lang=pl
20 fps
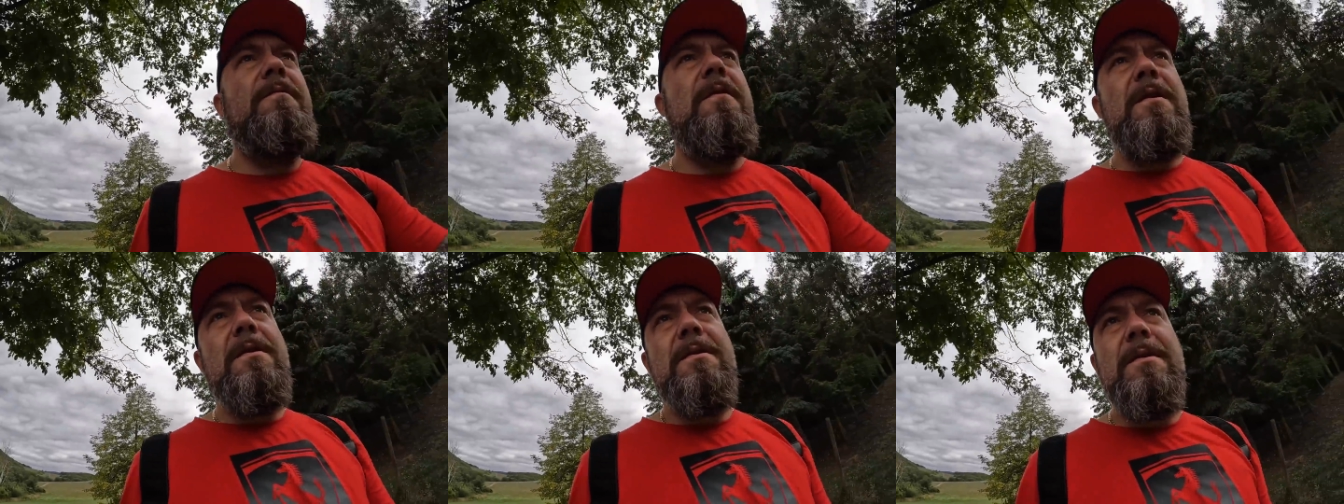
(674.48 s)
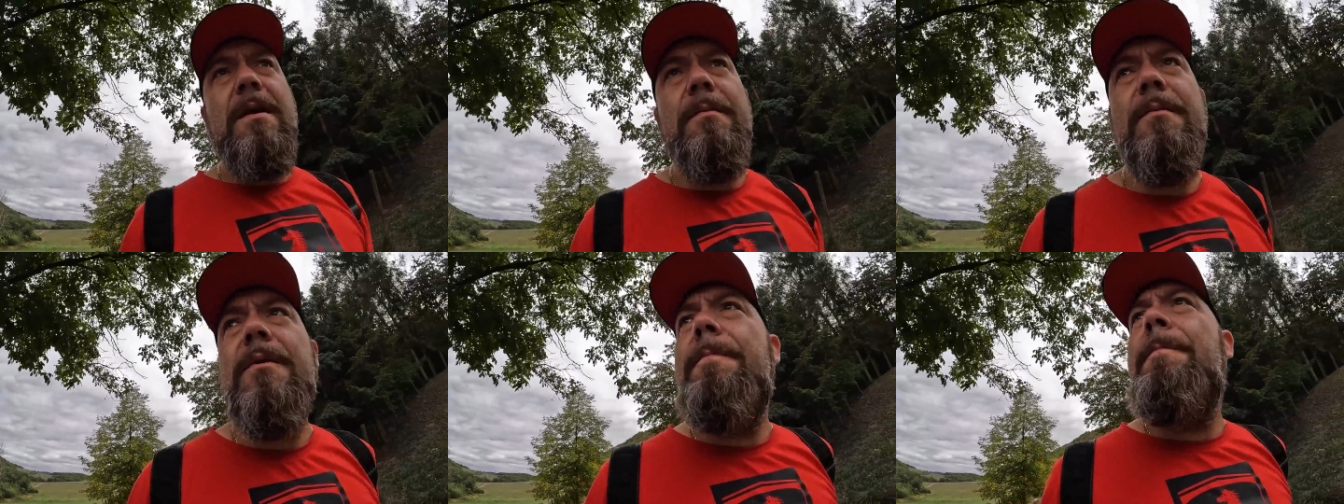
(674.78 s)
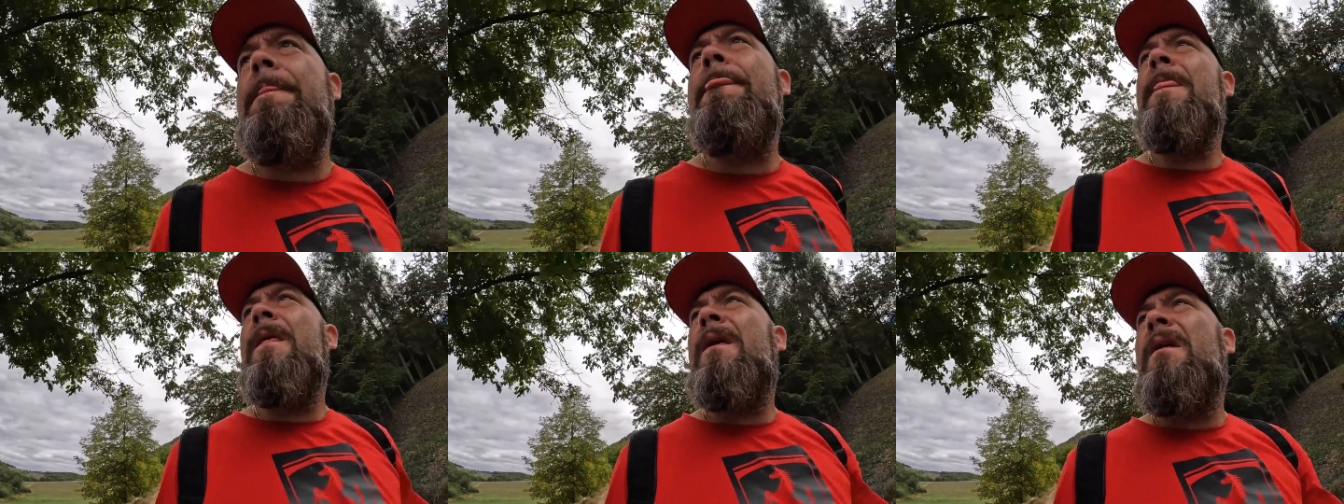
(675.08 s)
wracamy.
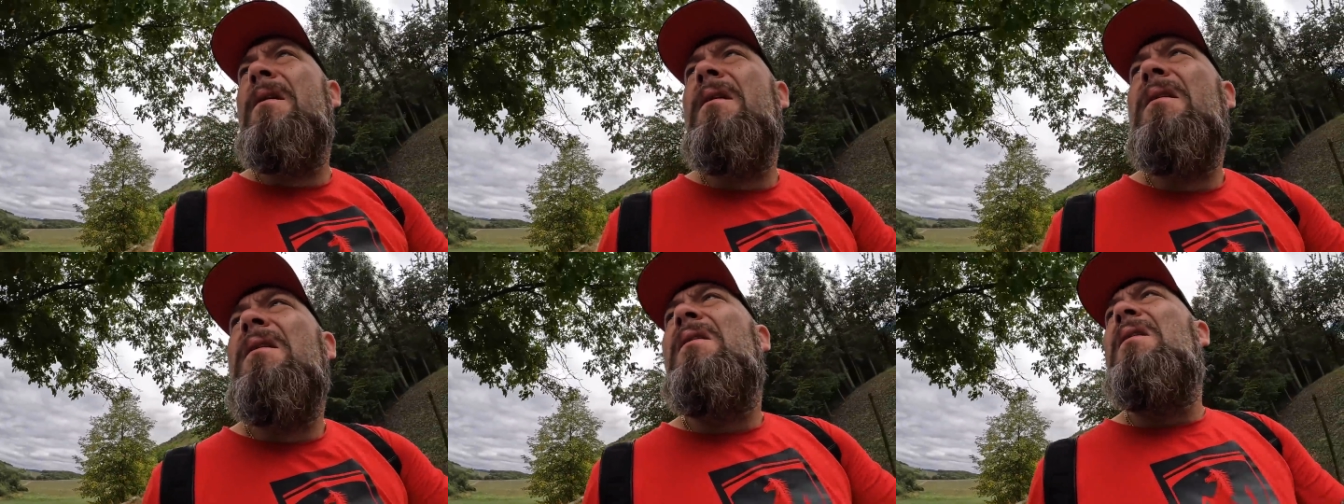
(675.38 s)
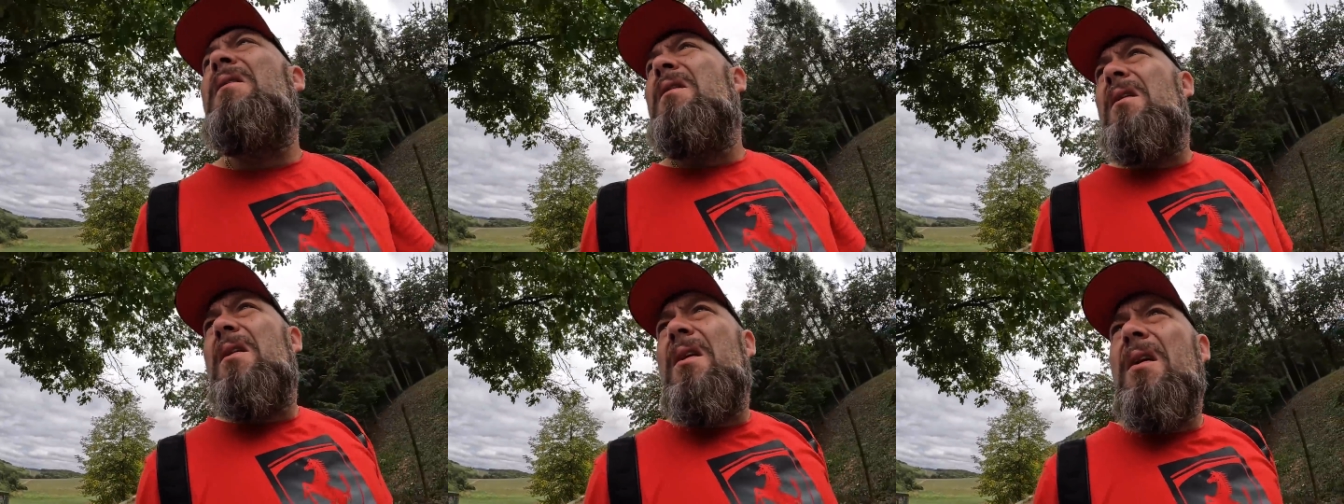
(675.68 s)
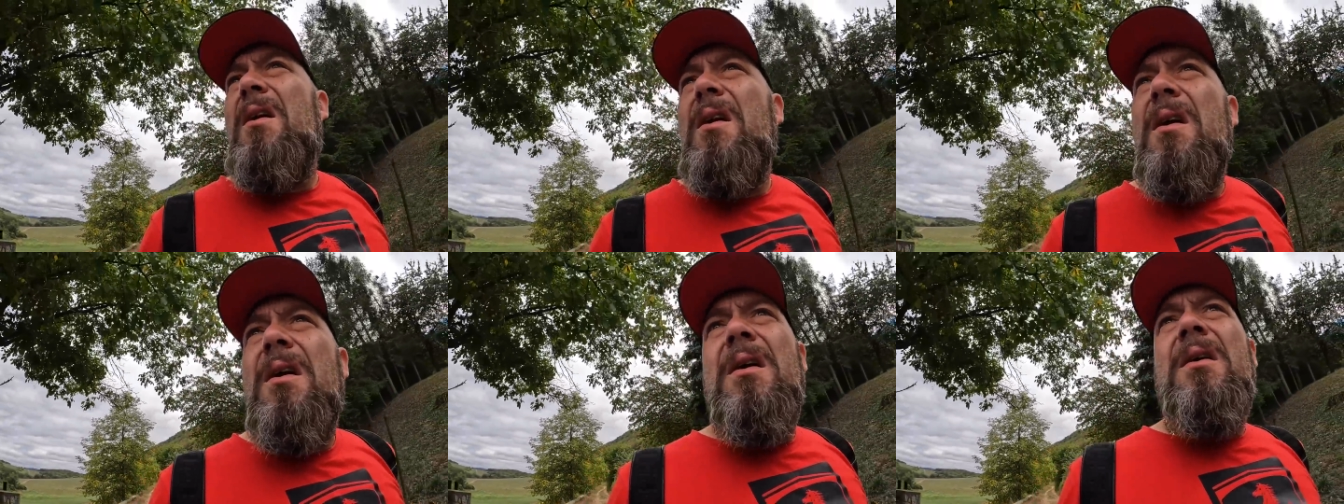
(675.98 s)

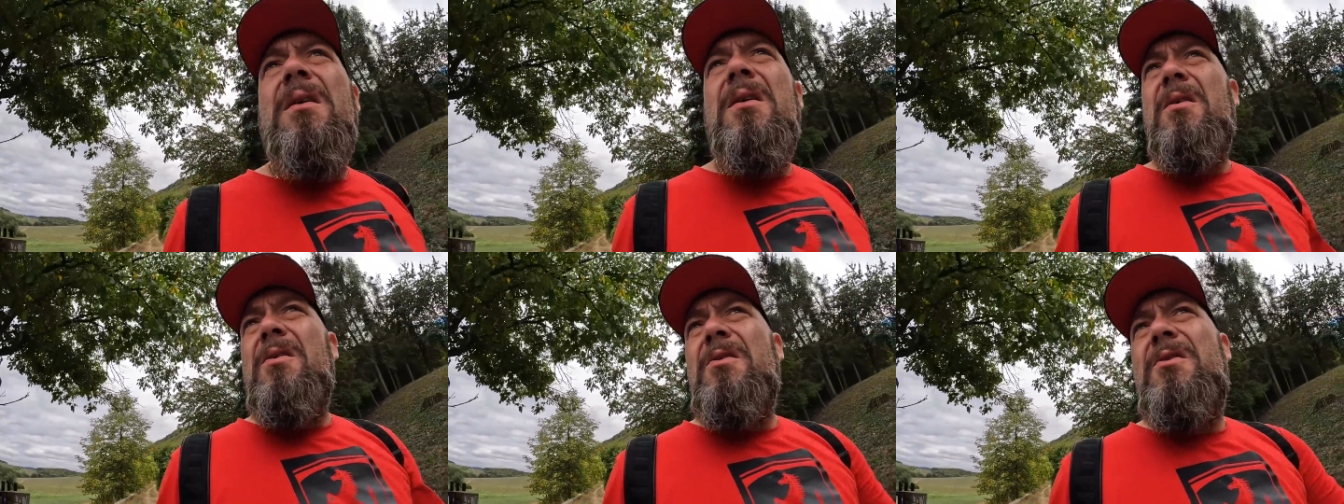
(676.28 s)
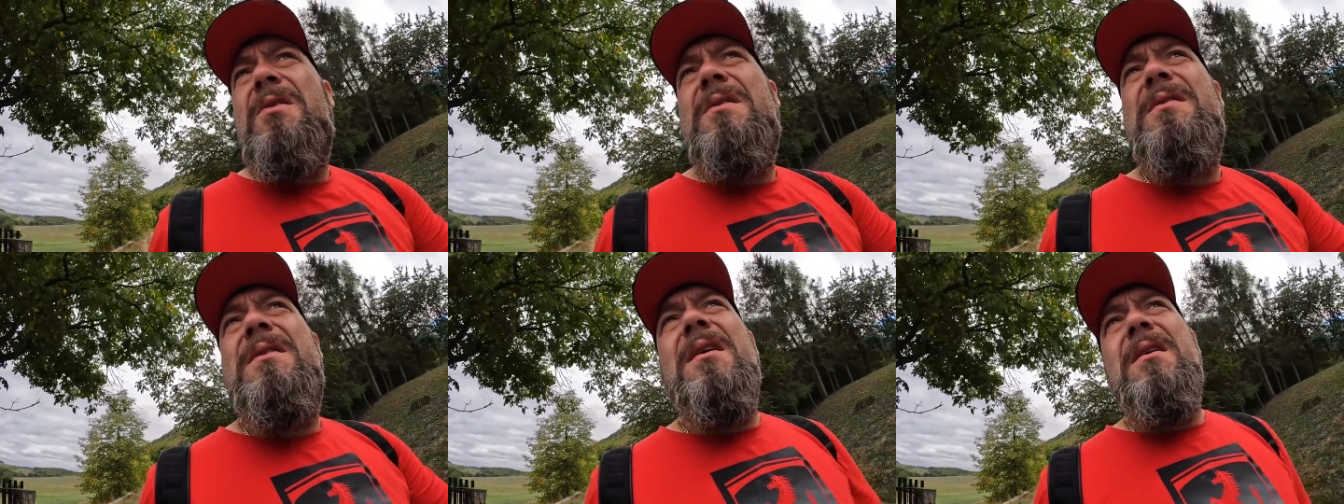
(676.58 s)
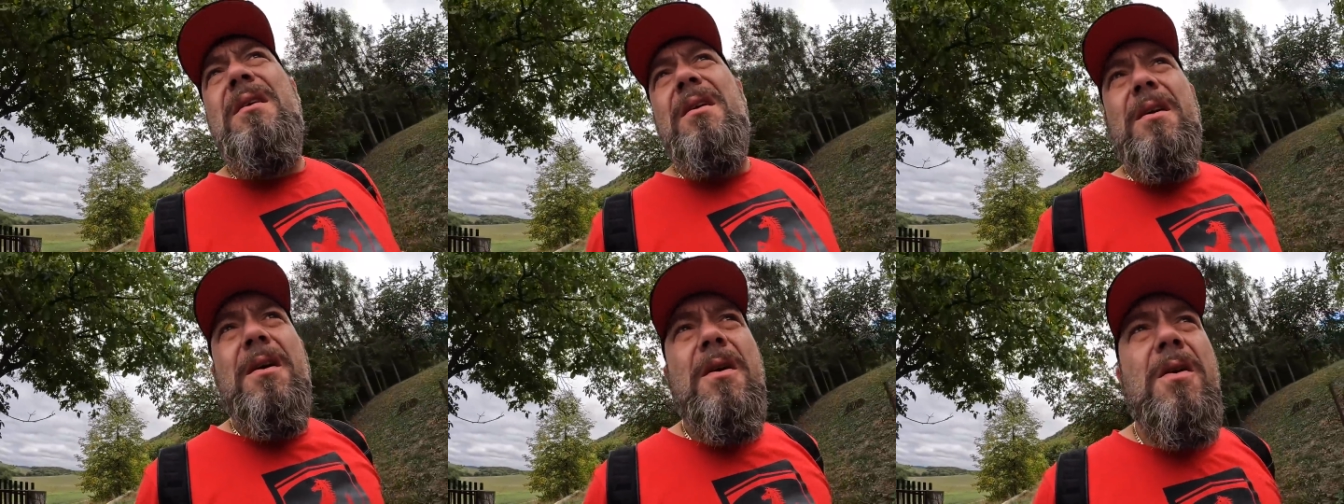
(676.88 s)
Kończyć
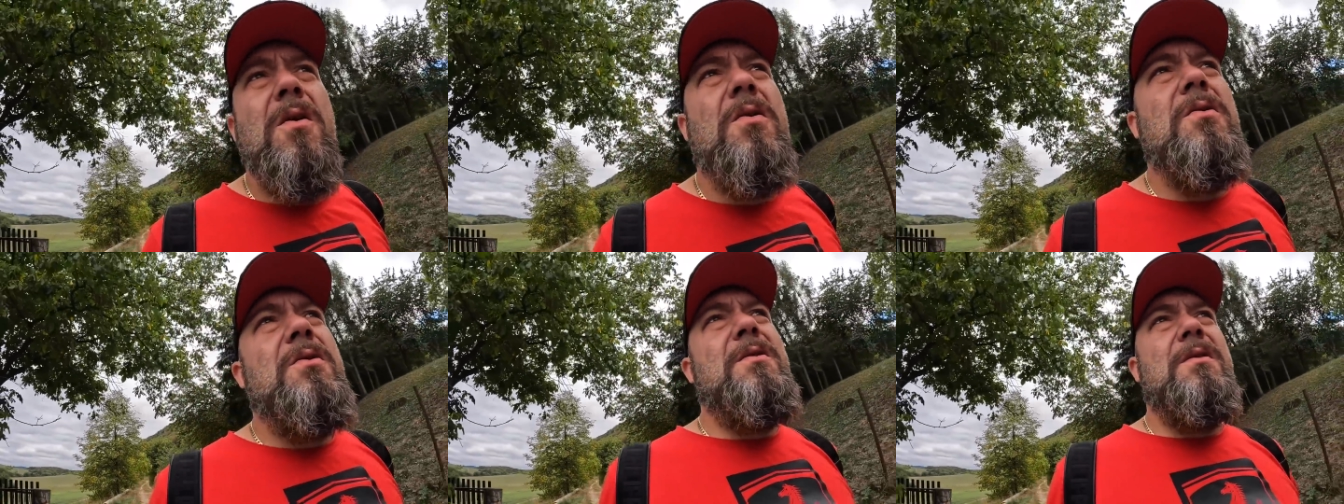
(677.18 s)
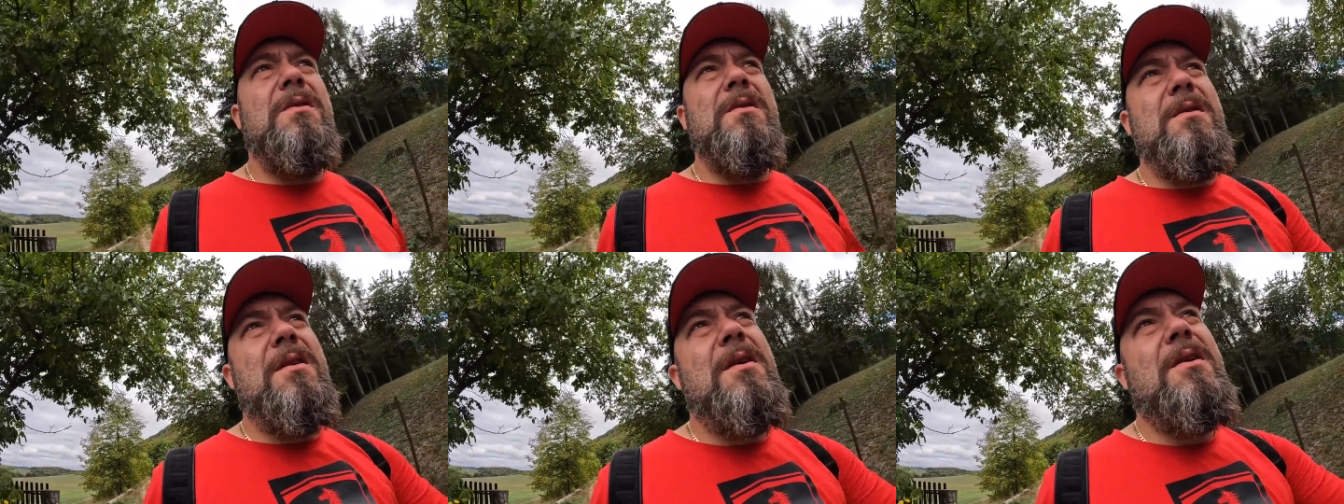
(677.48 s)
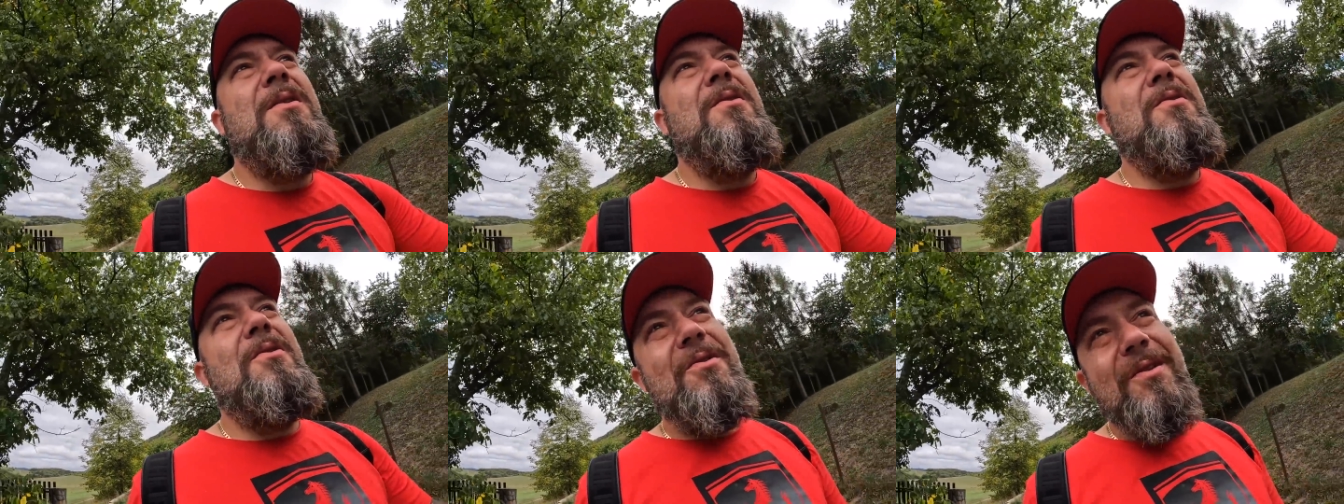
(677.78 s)
ten, kończyć,
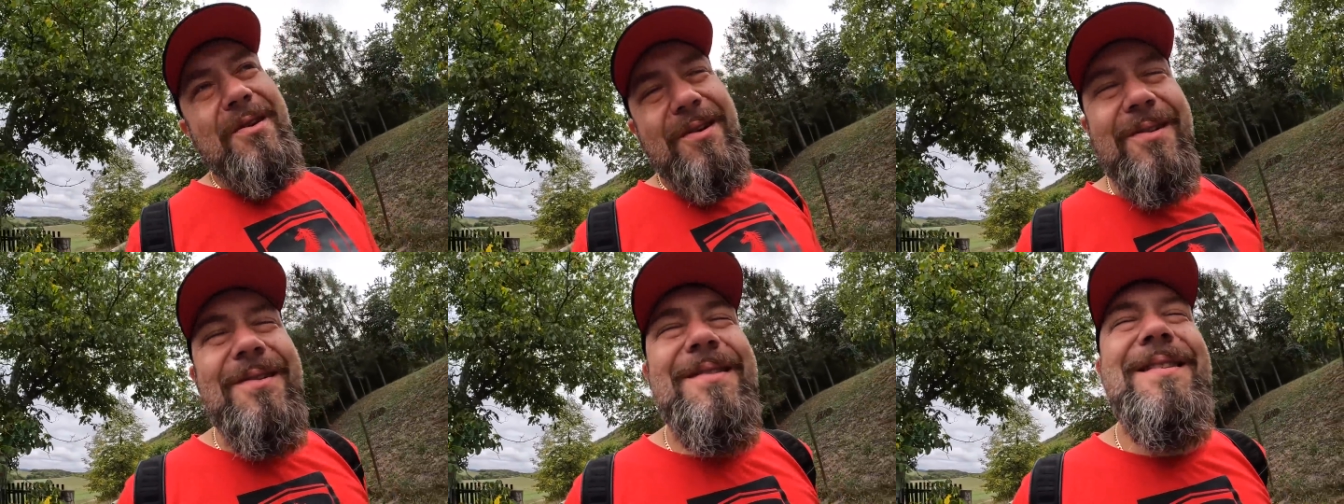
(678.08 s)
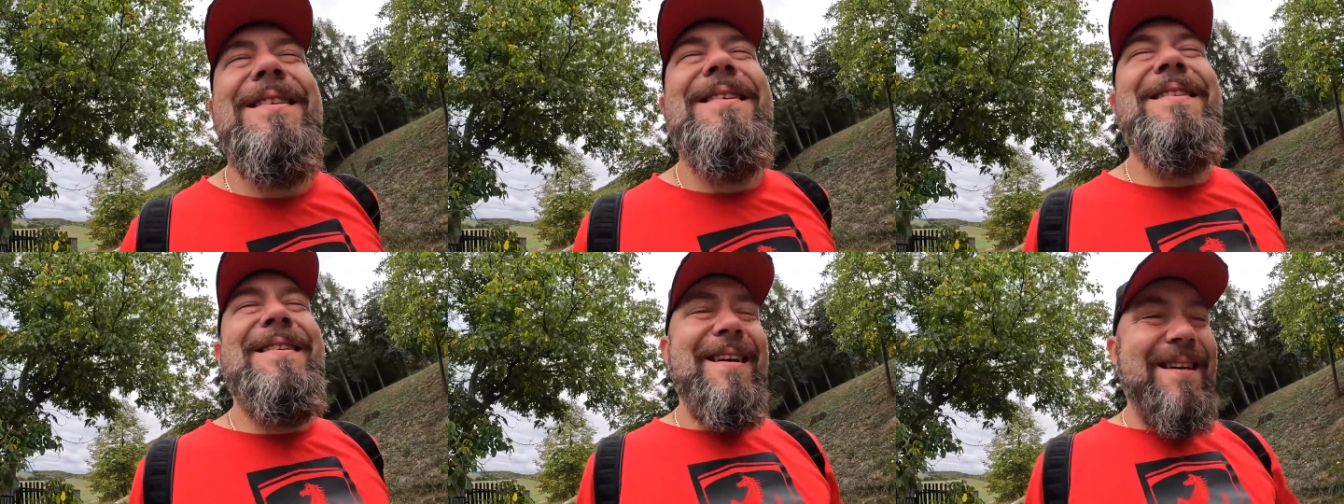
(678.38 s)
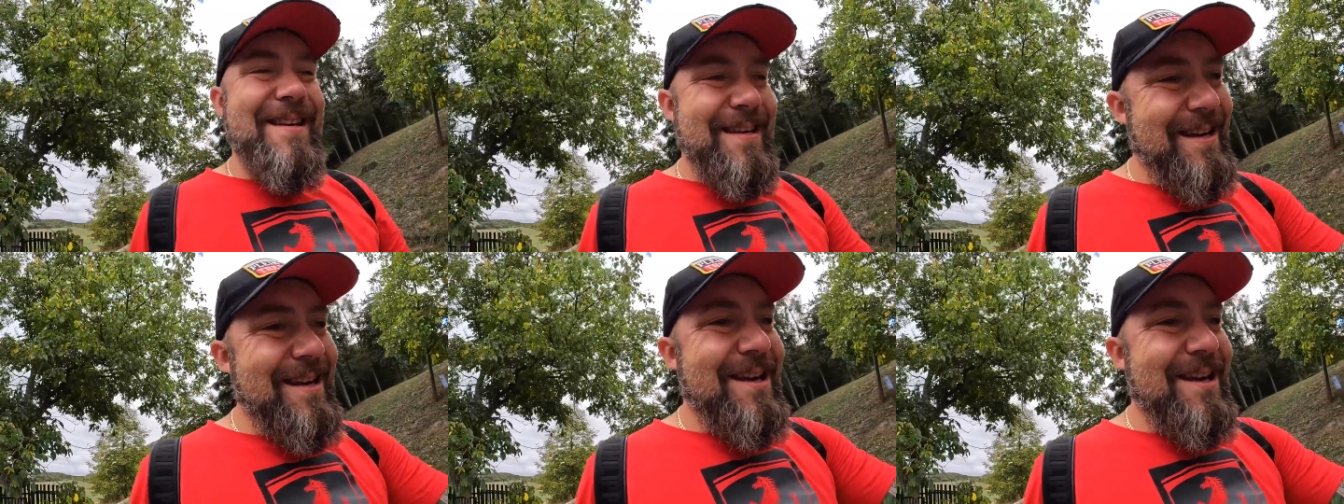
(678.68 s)
kończyć,